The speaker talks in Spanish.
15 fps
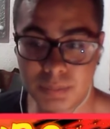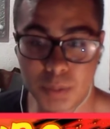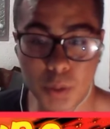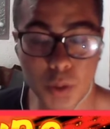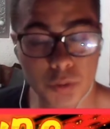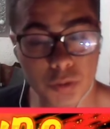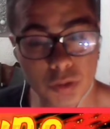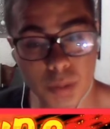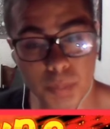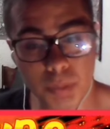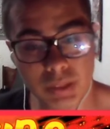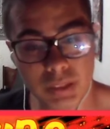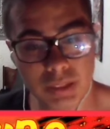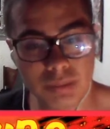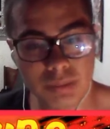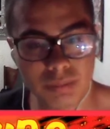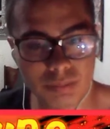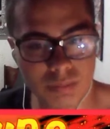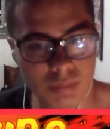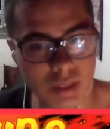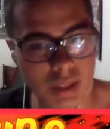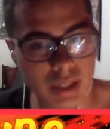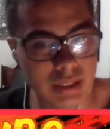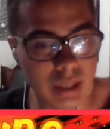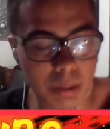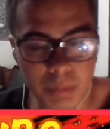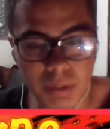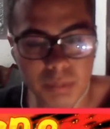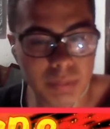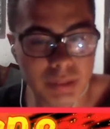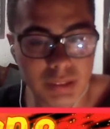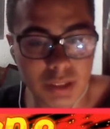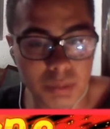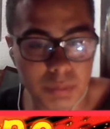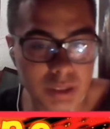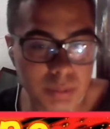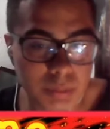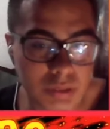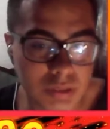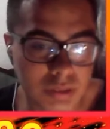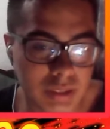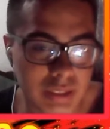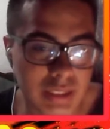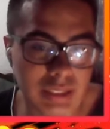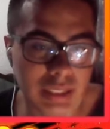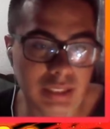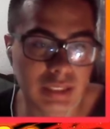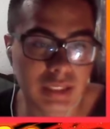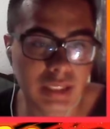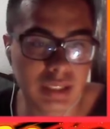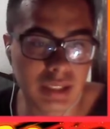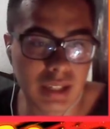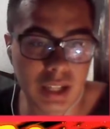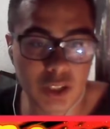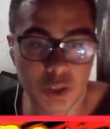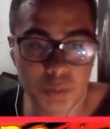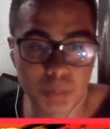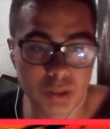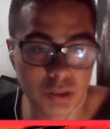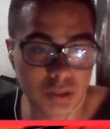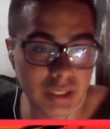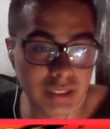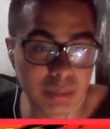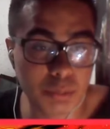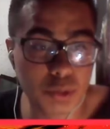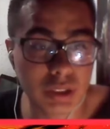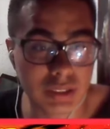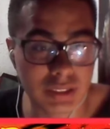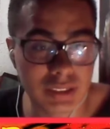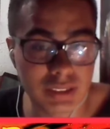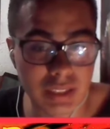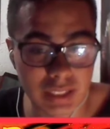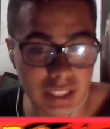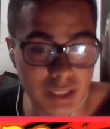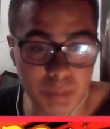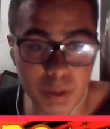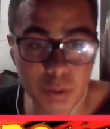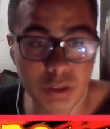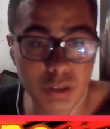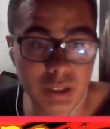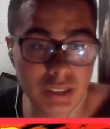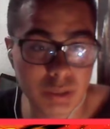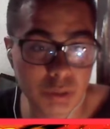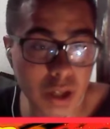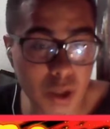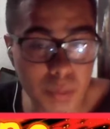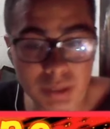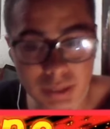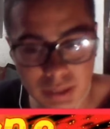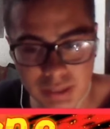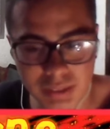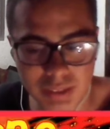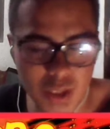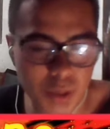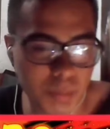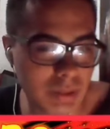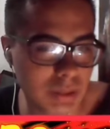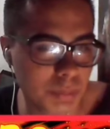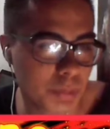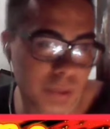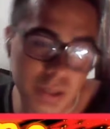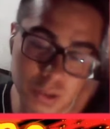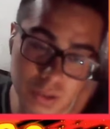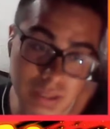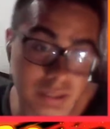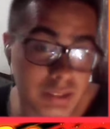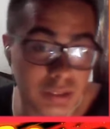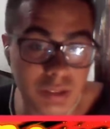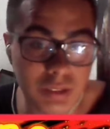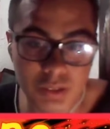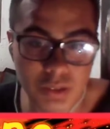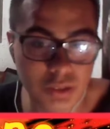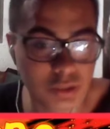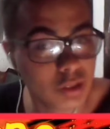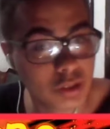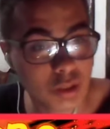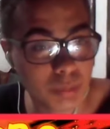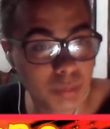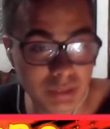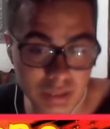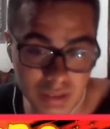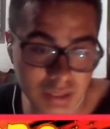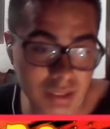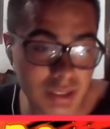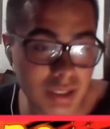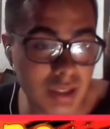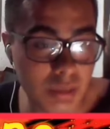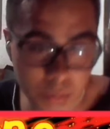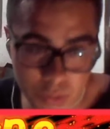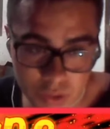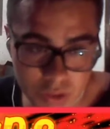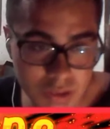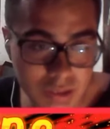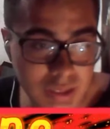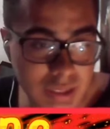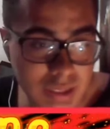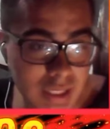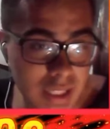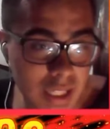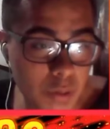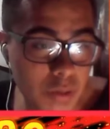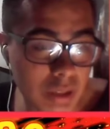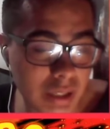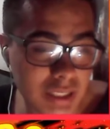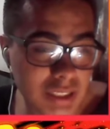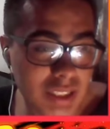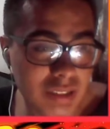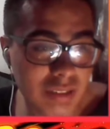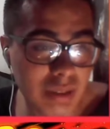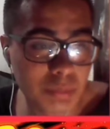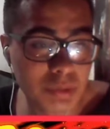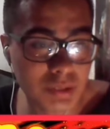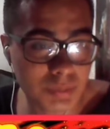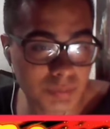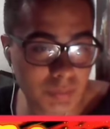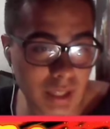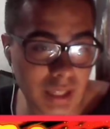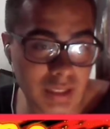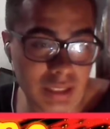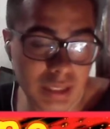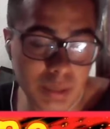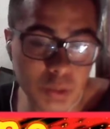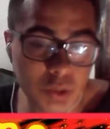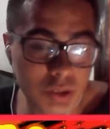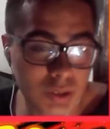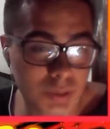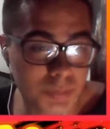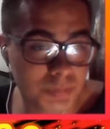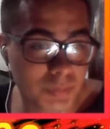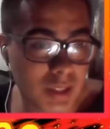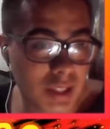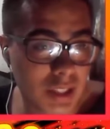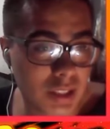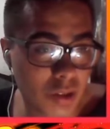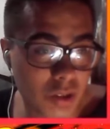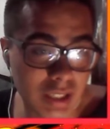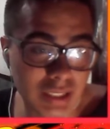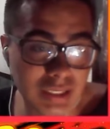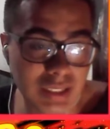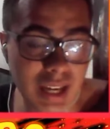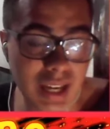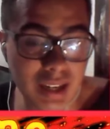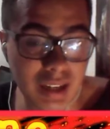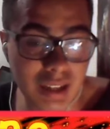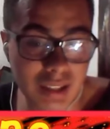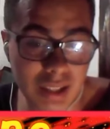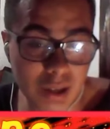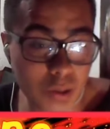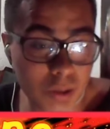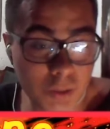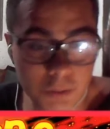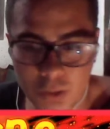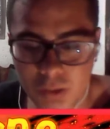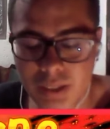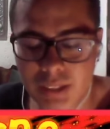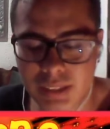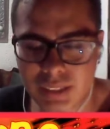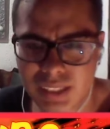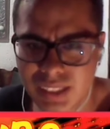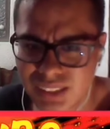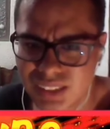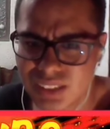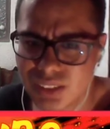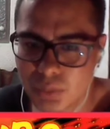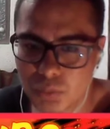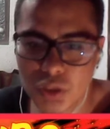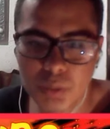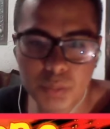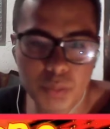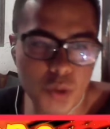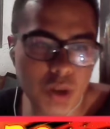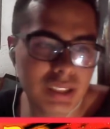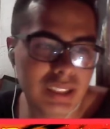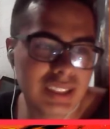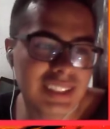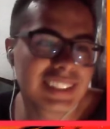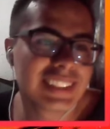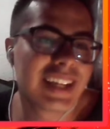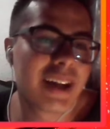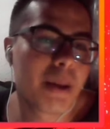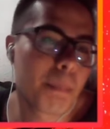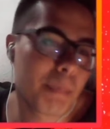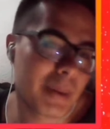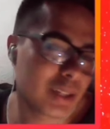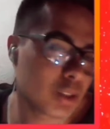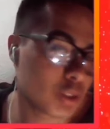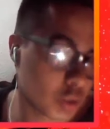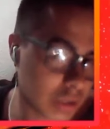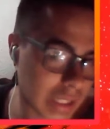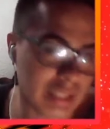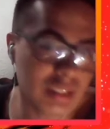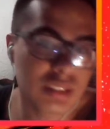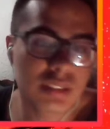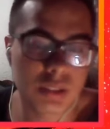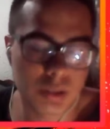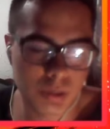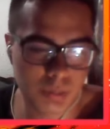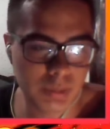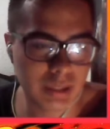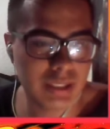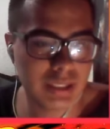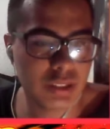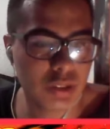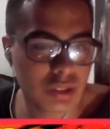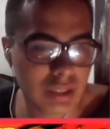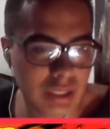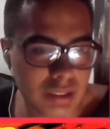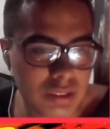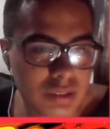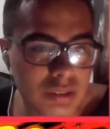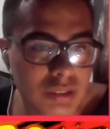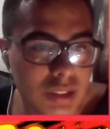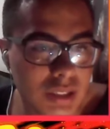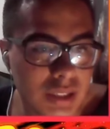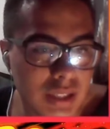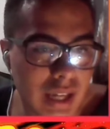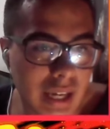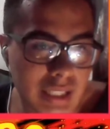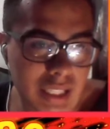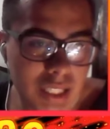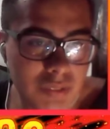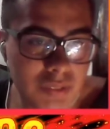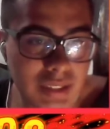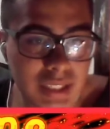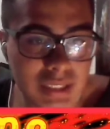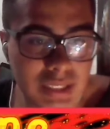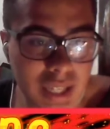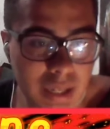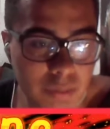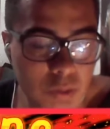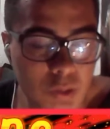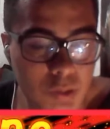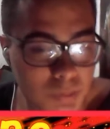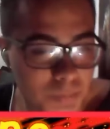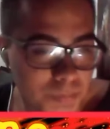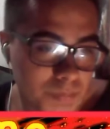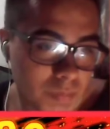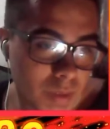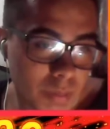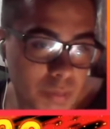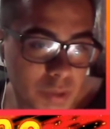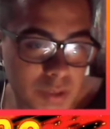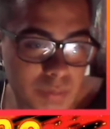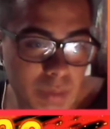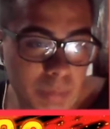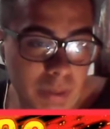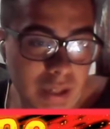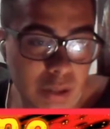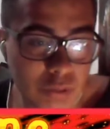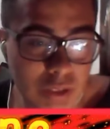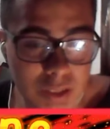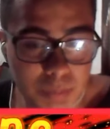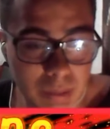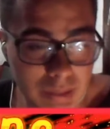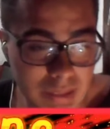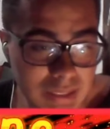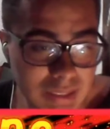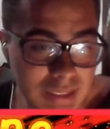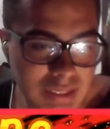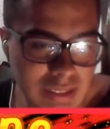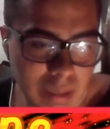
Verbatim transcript: Powerful Opponent eh, también más de lo mismo. Tienes que tener a los personajes a muchas estrellas. Pero bueno, gente, voy a comentar este combate porque los anteriores dos no los comenté mucho. Y bueno, aquí esquivamos. Eh, tenemos lo que es a la coliflor, que sigue siendo muy buena, pero no tanto, ¿vale? No tanto. Aquí Vegeta Evo pues me pega unas palizas.